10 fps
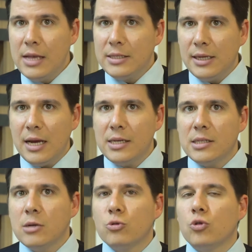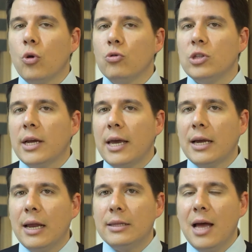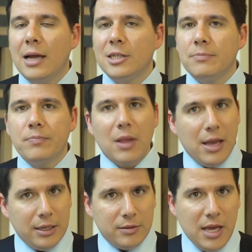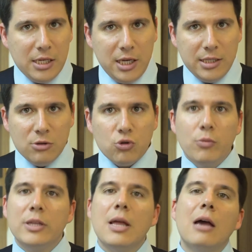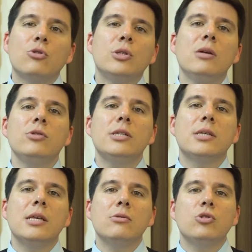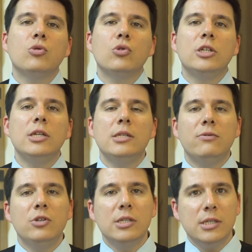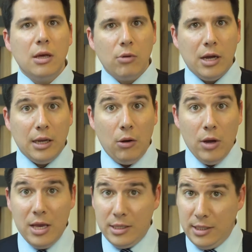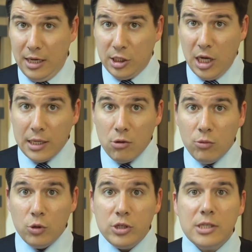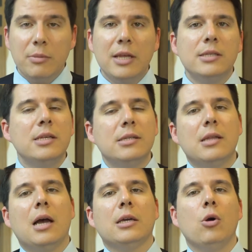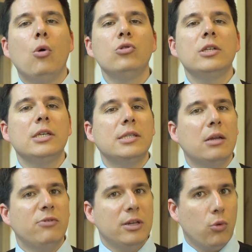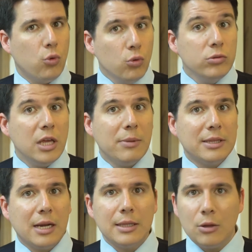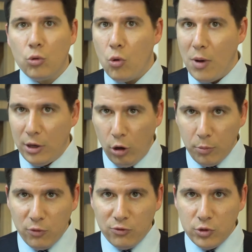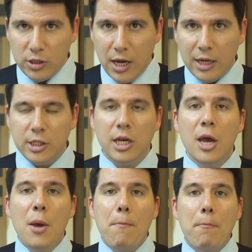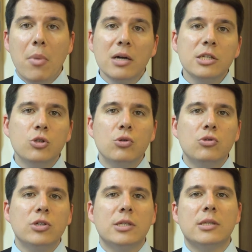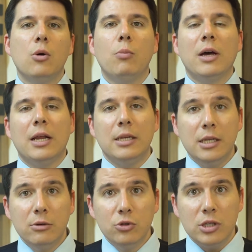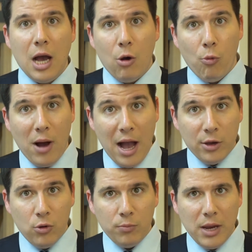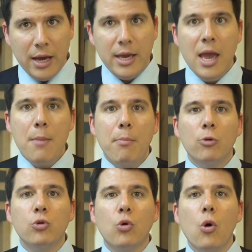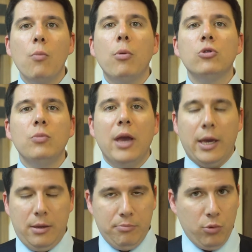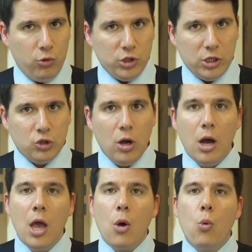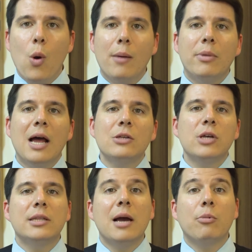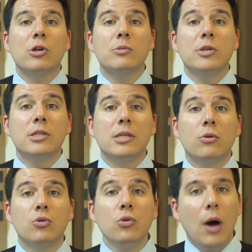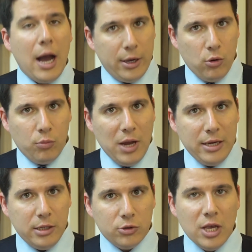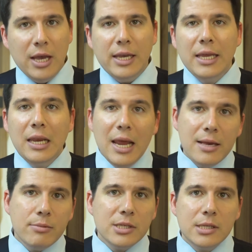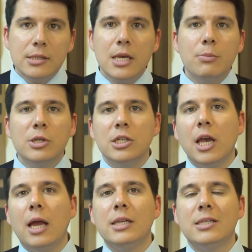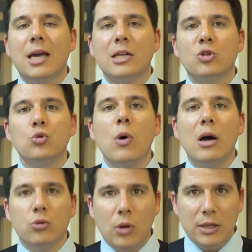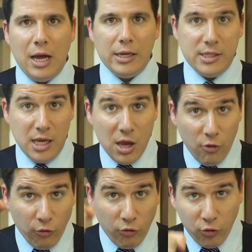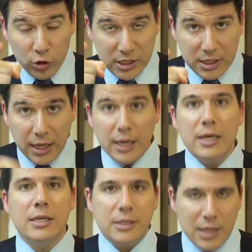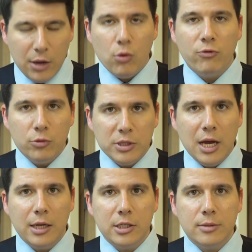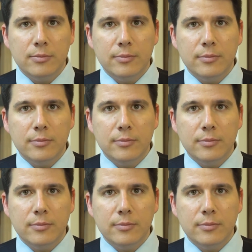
Será que estamos longe daquela realidade? Deixem aí seus comentários, não se esqueçam de curtir esse vídeo e assinar o canal. Se achar que alguma notícia merece destaque ou se quiser ver algum tema tratado com maior profundidade, mande sua sugestão para news.icomply.com.br. Por hoje é só, um abraço e até a próxima edição do iComply News. E lembre-se sempre de realizar a sua autoanálise. Você está em conformidade?